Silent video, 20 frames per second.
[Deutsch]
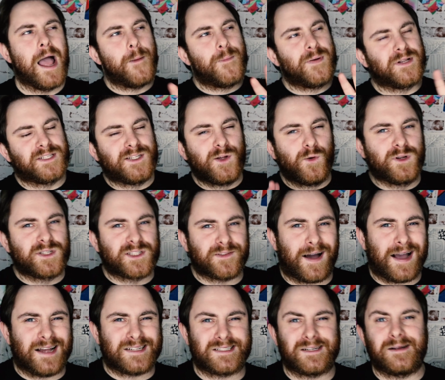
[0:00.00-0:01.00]

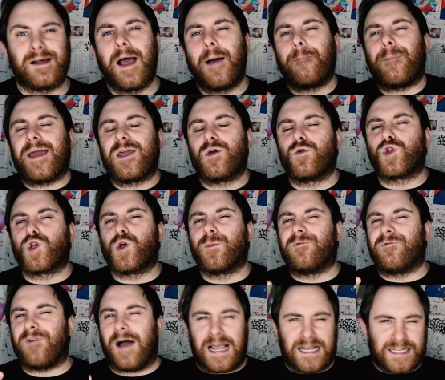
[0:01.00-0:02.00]
beziehungsweise bei
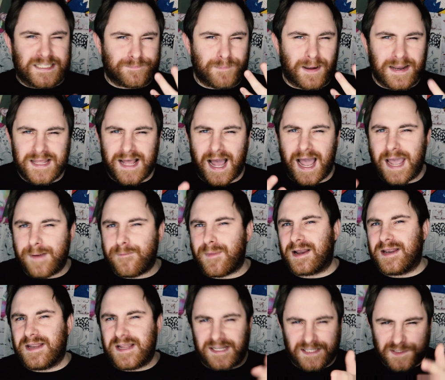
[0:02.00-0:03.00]
YouTube weiß man ja
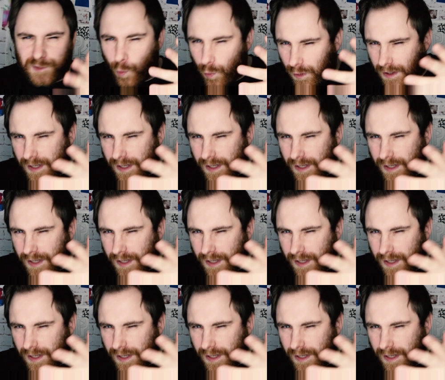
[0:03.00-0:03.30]
immer nicht so